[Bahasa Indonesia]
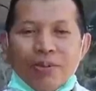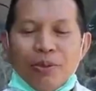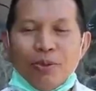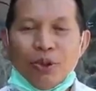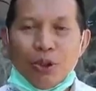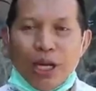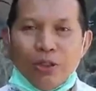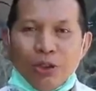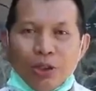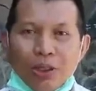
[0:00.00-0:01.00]
memutuskan
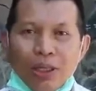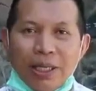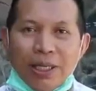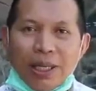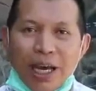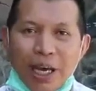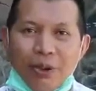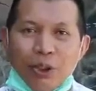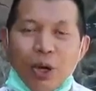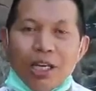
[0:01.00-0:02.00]
untuk
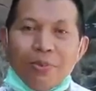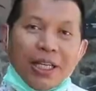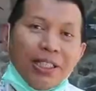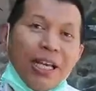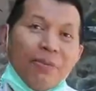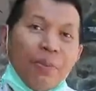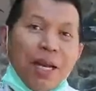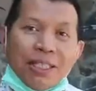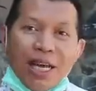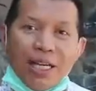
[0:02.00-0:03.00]
karyawan itu hanya bekerja 15
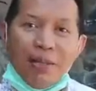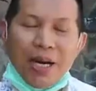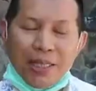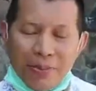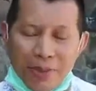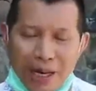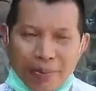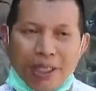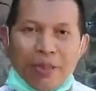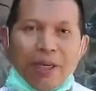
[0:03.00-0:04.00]
hari.
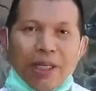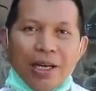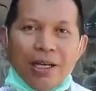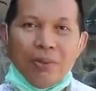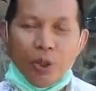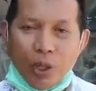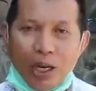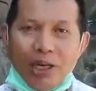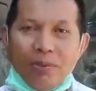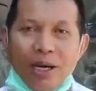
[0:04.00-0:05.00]
Pendapatan mereka
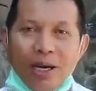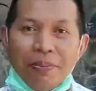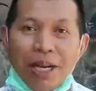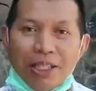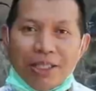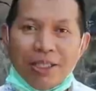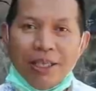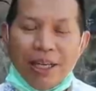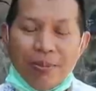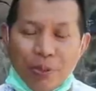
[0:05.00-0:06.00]
berkurang 15
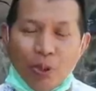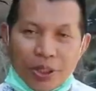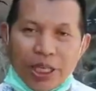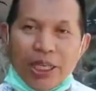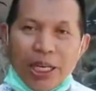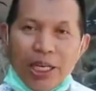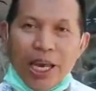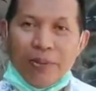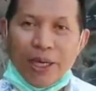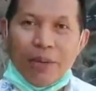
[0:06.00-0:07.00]
50% dari
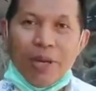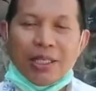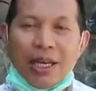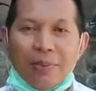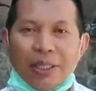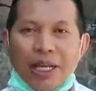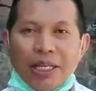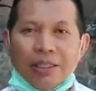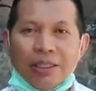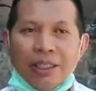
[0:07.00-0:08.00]
yang mereka biasa
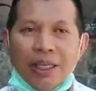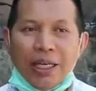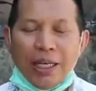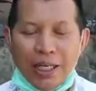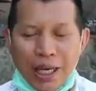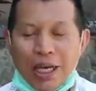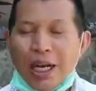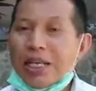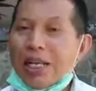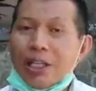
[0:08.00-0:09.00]
dapatkan. Ini
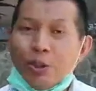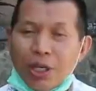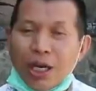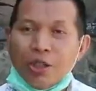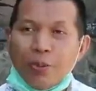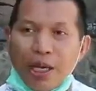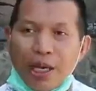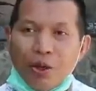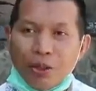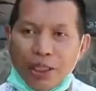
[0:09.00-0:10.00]
adalah salah satu cara
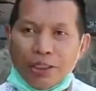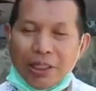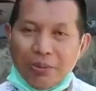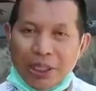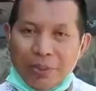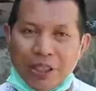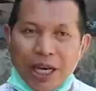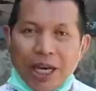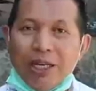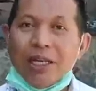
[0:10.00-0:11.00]
supaya hotel tetap bisa
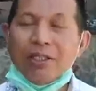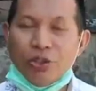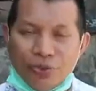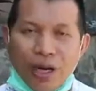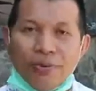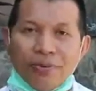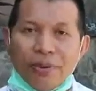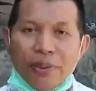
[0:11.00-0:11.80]
berjalan dan survive.